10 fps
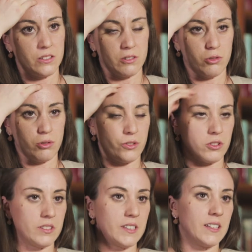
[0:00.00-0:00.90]
se non ci
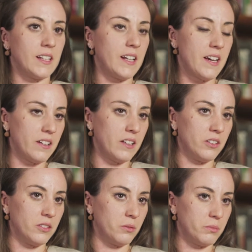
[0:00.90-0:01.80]
fosse stata
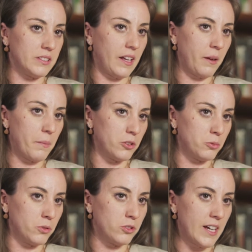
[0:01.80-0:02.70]
lei io non mi sarei mai
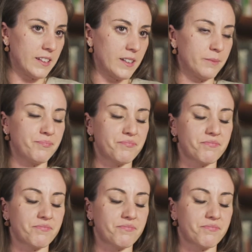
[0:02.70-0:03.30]
sposata,